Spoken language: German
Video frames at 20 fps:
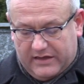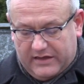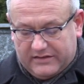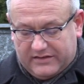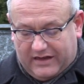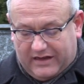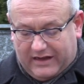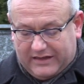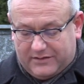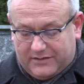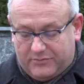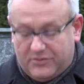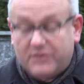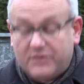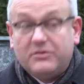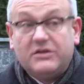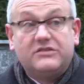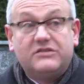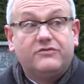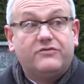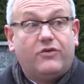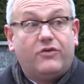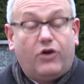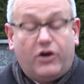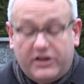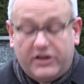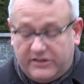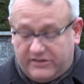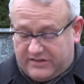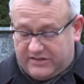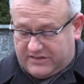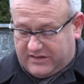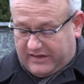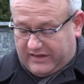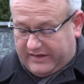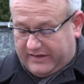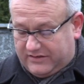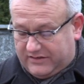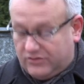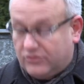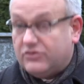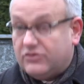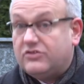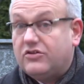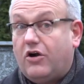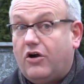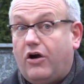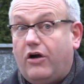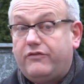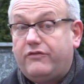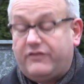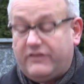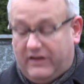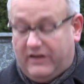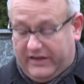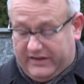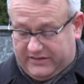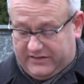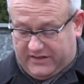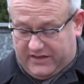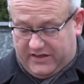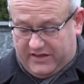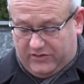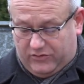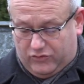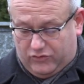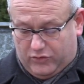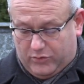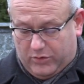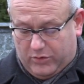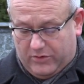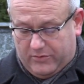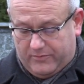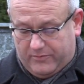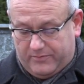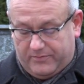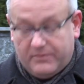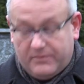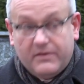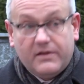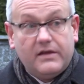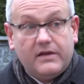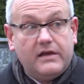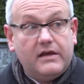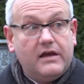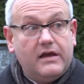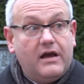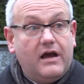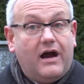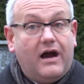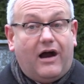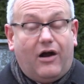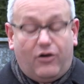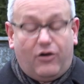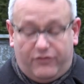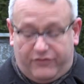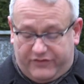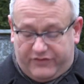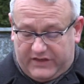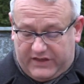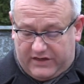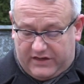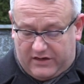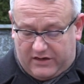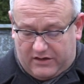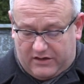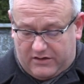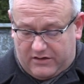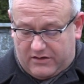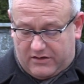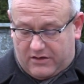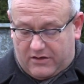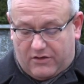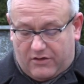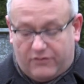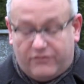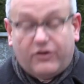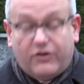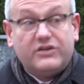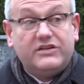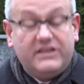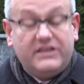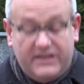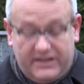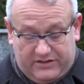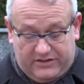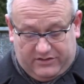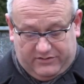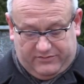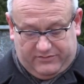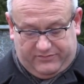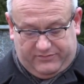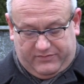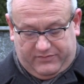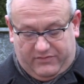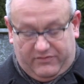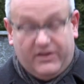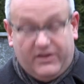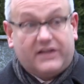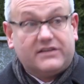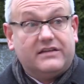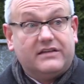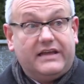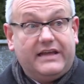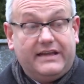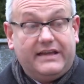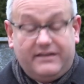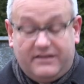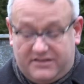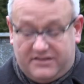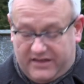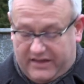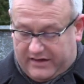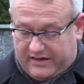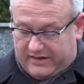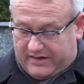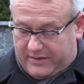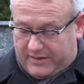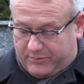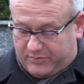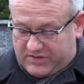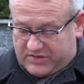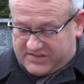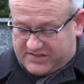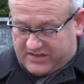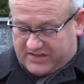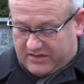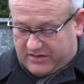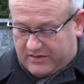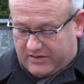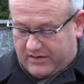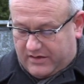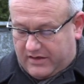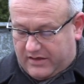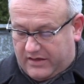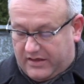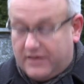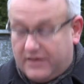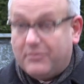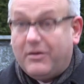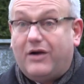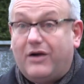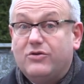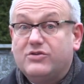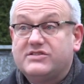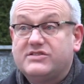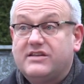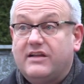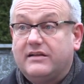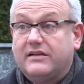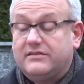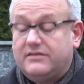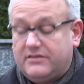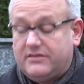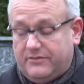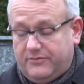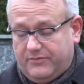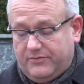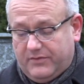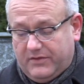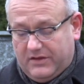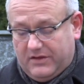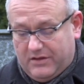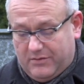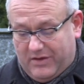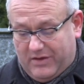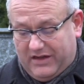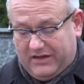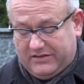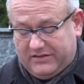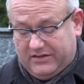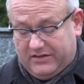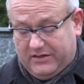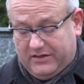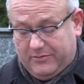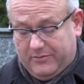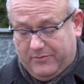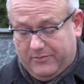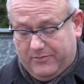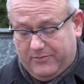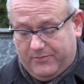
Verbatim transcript: traten mir mit Freundlichkeit und Offenheit gegenüber. Auch viele von Ihnen werden ähnliche Erlebnisse im Ausland gemacht haben.